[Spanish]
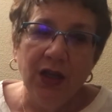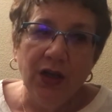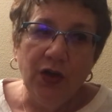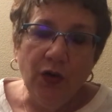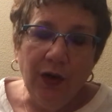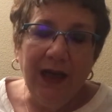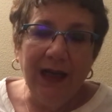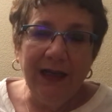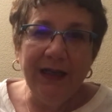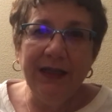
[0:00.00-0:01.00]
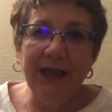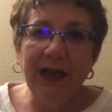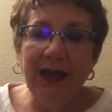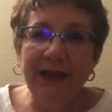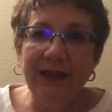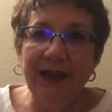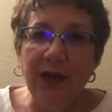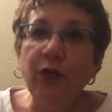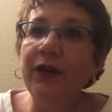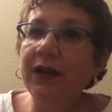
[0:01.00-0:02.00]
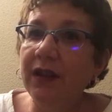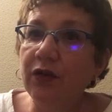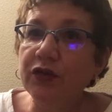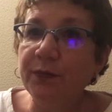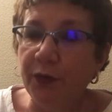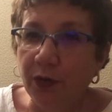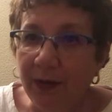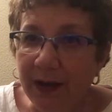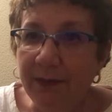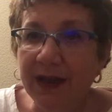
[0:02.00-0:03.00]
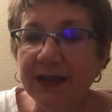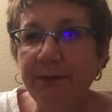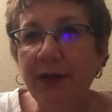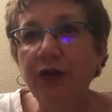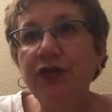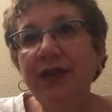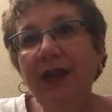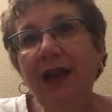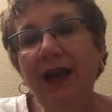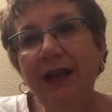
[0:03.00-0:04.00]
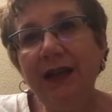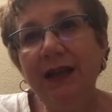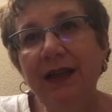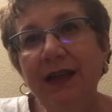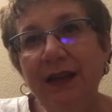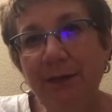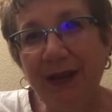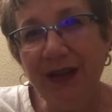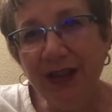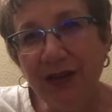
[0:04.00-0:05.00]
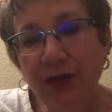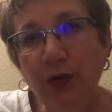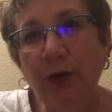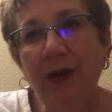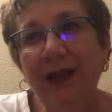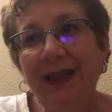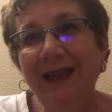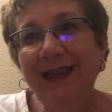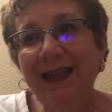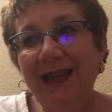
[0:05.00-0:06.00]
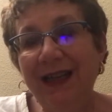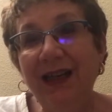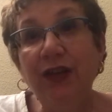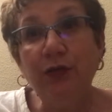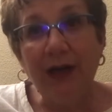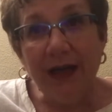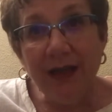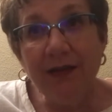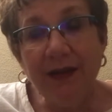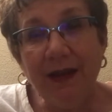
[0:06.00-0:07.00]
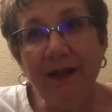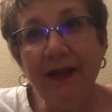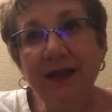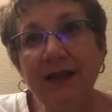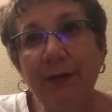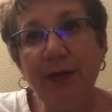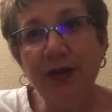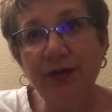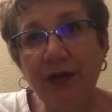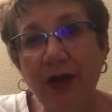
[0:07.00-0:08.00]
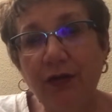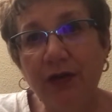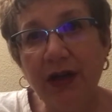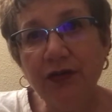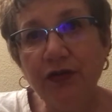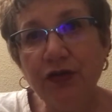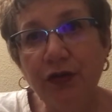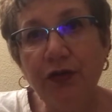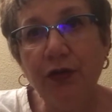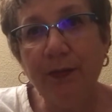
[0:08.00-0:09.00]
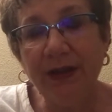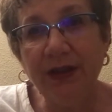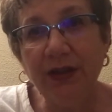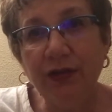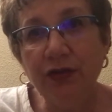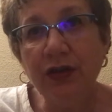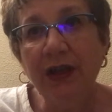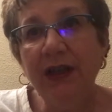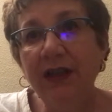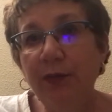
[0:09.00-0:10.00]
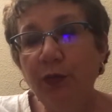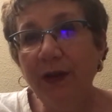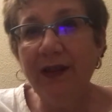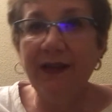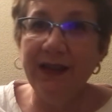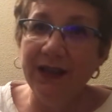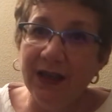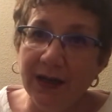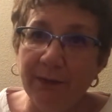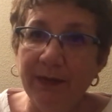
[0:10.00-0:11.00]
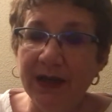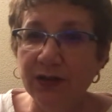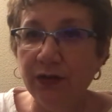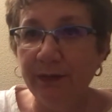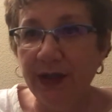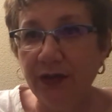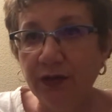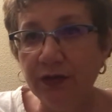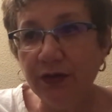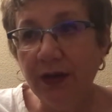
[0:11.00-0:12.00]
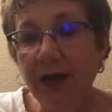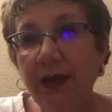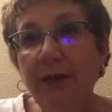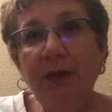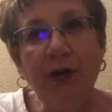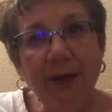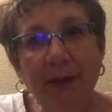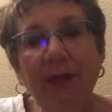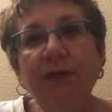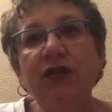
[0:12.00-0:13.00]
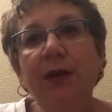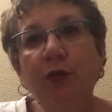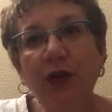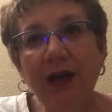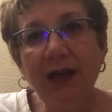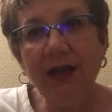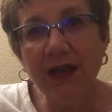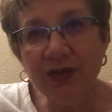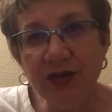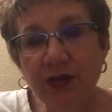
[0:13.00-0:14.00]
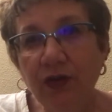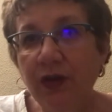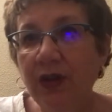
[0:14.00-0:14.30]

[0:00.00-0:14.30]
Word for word: No en la línea de huir de los problemas, pero sí en la línea que dependiendo de la naturaleza de esa persona con rasgos sociopáticos te pueda dañar más o menos. Pero bien, vamos a poner el caso